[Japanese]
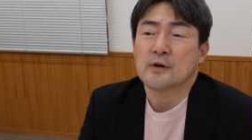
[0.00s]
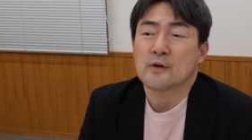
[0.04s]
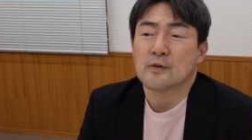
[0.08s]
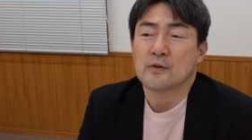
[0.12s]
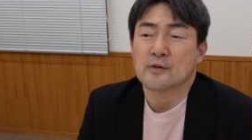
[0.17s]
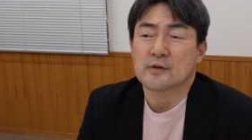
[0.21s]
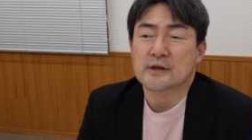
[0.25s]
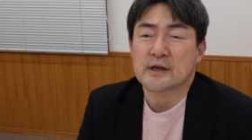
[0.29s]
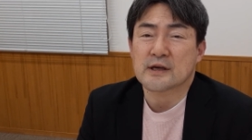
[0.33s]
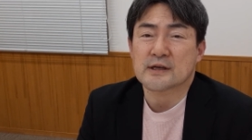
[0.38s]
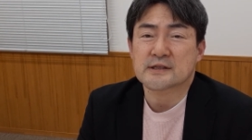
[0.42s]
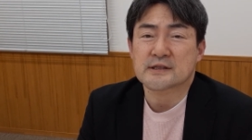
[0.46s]

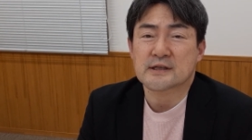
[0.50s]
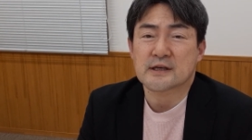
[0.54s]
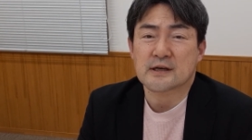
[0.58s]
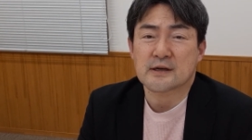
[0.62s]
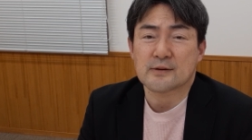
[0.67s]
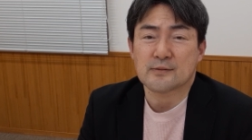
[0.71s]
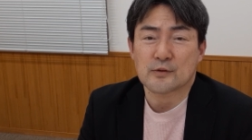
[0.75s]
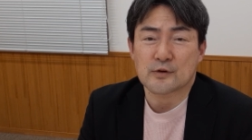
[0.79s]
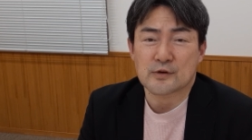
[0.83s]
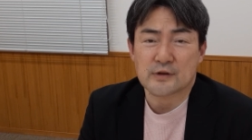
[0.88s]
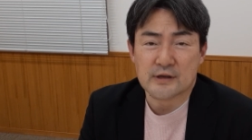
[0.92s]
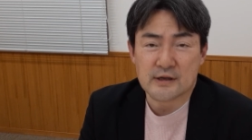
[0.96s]
お客さん
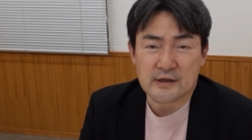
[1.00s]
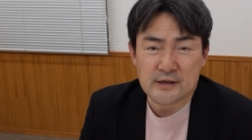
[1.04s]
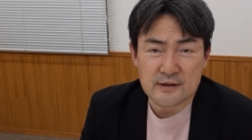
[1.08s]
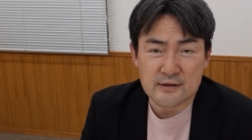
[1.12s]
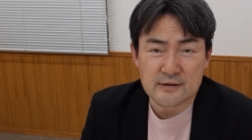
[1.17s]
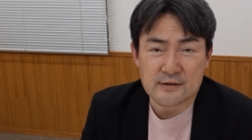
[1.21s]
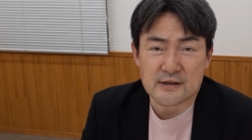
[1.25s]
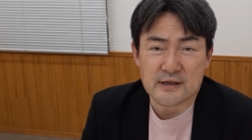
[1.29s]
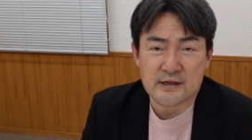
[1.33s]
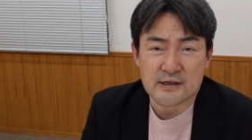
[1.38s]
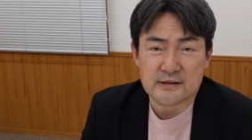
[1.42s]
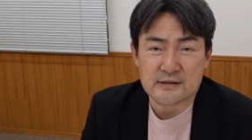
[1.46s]
が盛り上げ
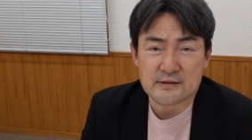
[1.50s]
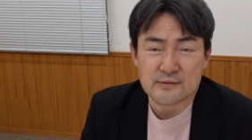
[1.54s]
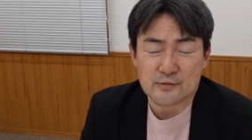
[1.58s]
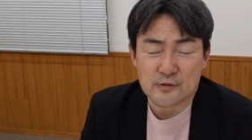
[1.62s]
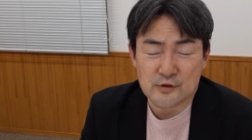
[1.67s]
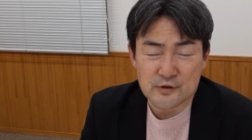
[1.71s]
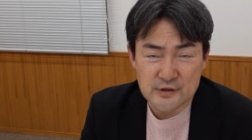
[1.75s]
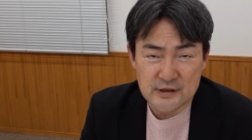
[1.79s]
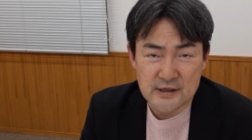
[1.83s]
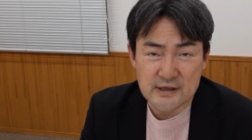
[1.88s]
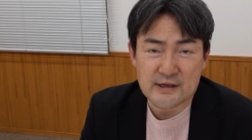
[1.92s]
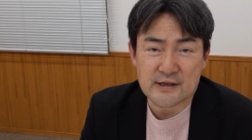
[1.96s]
るか
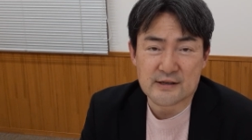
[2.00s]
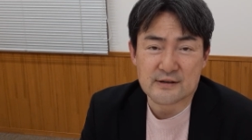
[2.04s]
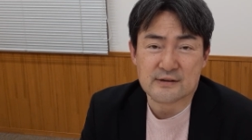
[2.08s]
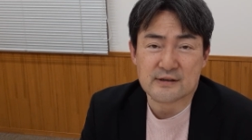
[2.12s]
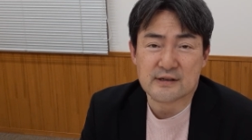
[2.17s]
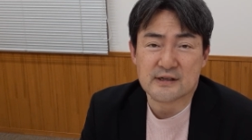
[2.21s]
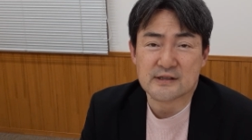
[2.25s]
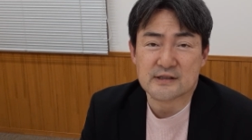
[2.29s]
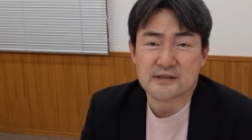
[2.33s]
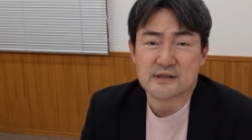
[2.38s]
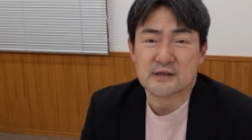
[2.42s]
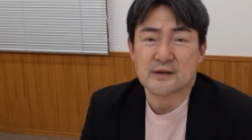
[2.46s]
盛り上がる
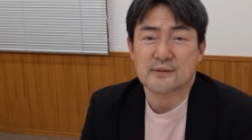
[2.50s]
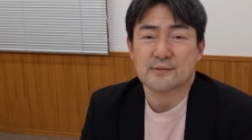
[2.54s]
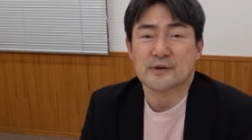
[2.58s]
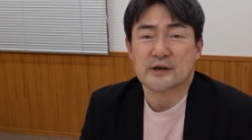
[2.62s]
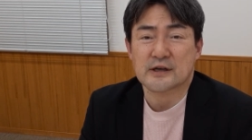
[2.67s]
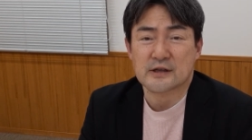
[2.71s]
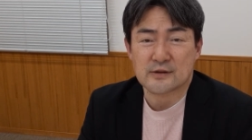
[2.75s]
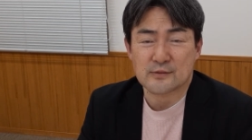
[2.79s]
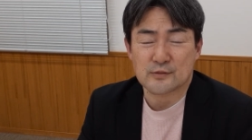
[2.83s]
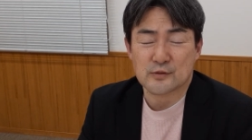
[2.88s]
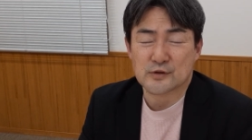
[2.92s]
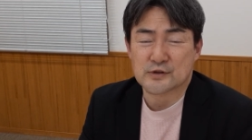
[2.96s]
感じが
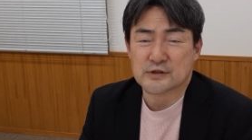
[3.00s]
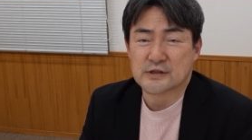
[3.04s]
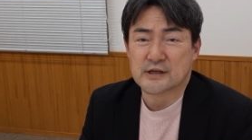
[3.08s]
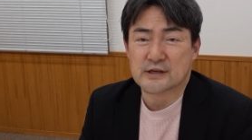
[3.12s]
前に申